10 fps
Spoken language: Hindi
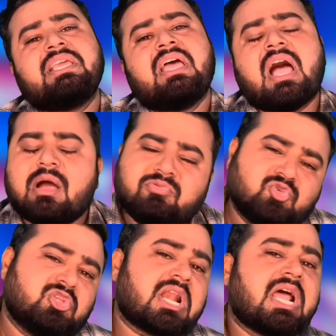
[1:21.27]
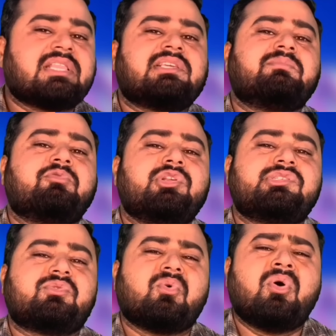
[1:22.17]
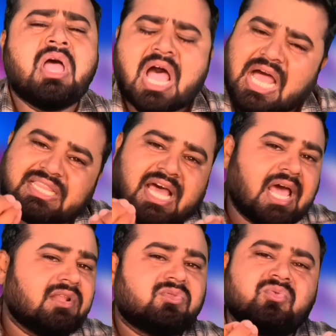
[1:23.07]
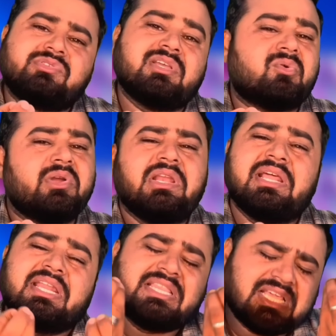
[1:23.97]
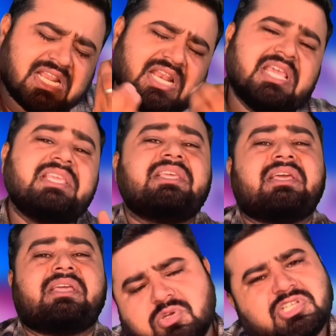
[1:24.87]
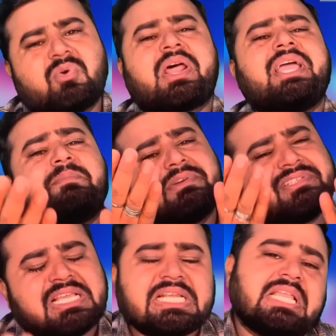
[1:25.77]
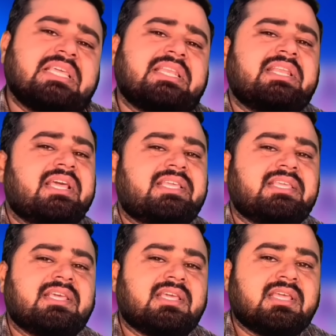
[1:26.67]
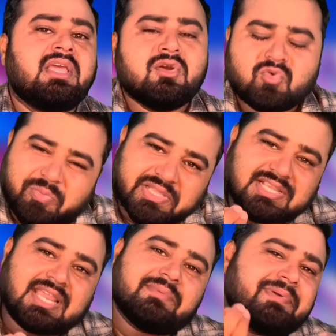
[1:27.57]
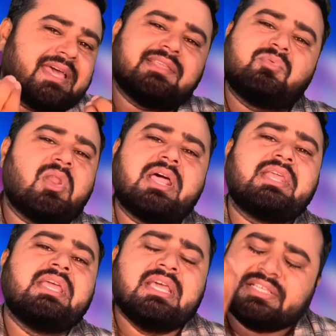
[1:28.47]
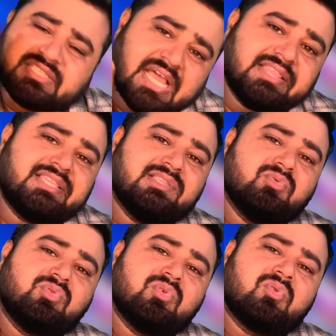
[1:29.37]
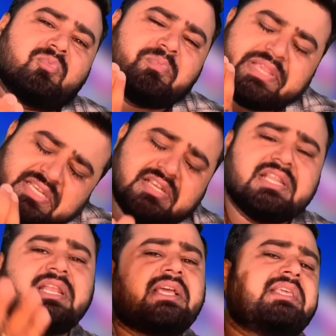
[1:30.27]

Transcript: कि अब गुजरात की पुलिस को अदालतों से कोई लेना देना नहीं है वो चौराहे पर सजा देने लगी है वो बेचारे प्यारे दुलारे शांति दूतों को पीटने